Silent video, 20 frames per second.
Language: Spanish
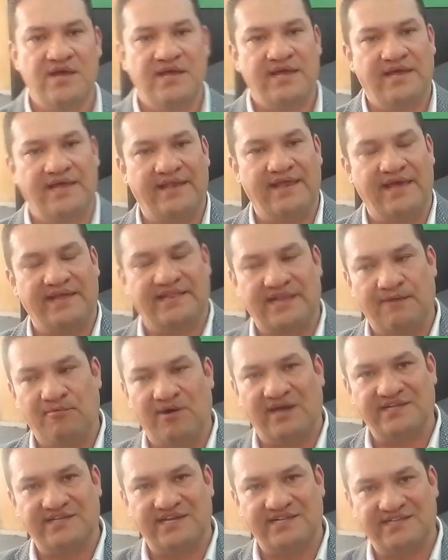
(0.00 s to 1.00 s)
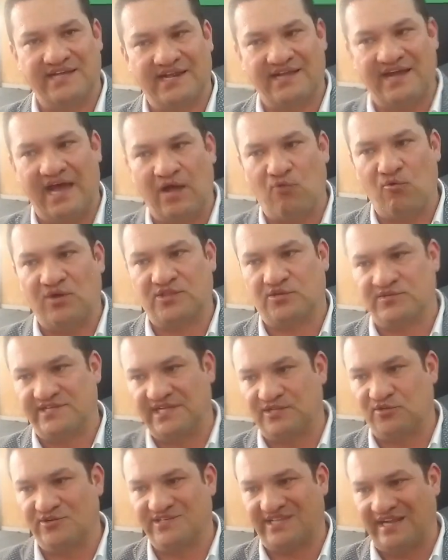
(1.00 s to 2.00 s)
y necesitamos hacer cerca de
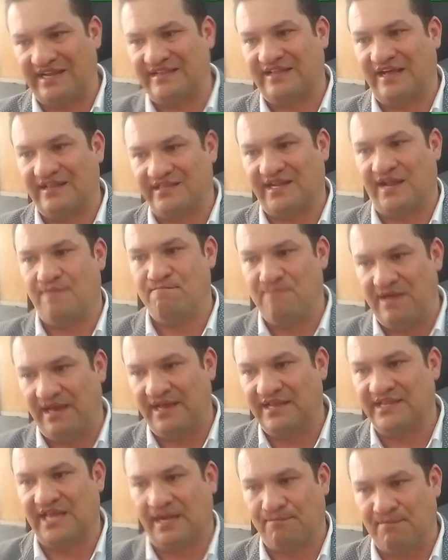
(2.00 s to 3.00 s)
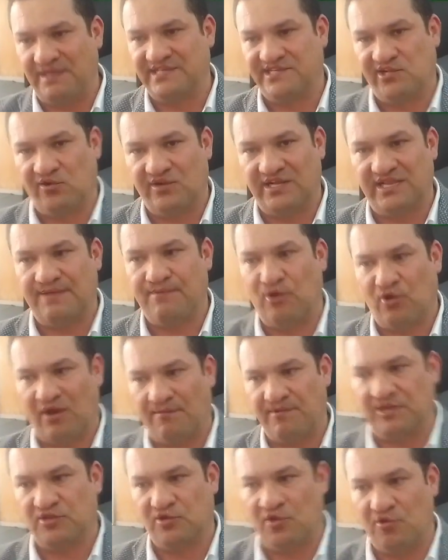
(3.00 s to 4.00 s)
433 mil intervenciones de
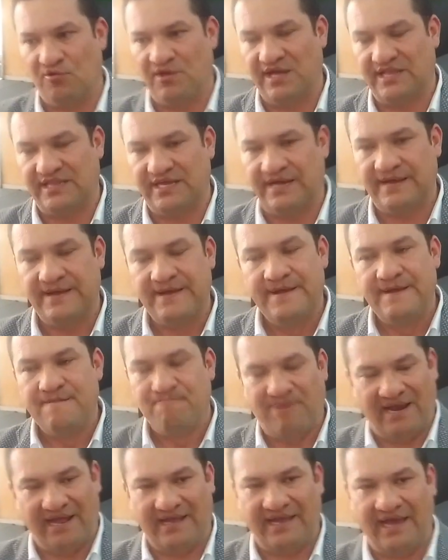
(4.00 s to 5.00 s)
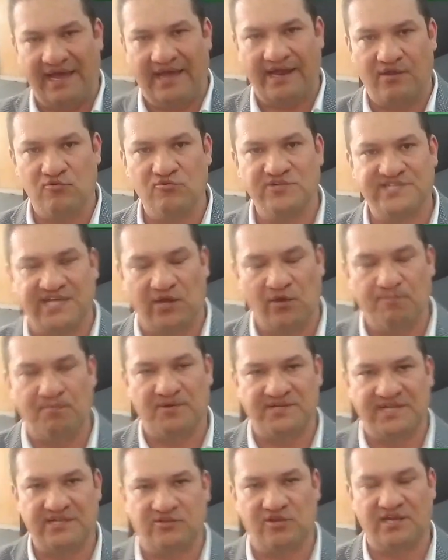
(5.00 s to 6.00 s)
mejoramiento de vivienda para quedar en un
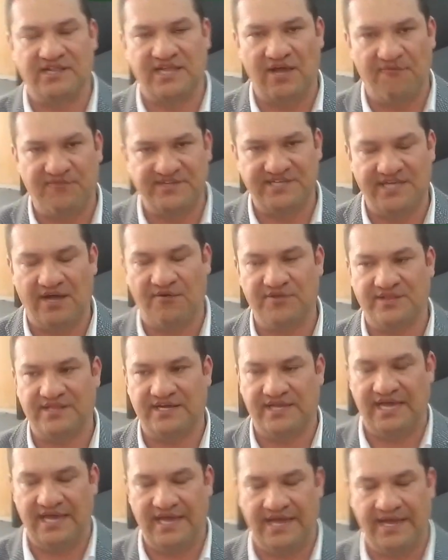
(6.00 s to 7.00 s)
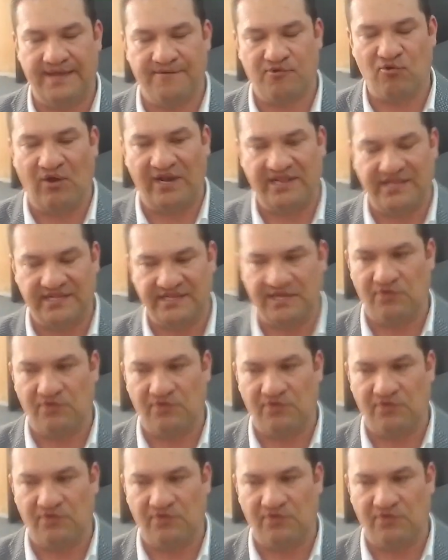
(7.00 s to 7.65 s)
0% el déficit eh, cualitativo.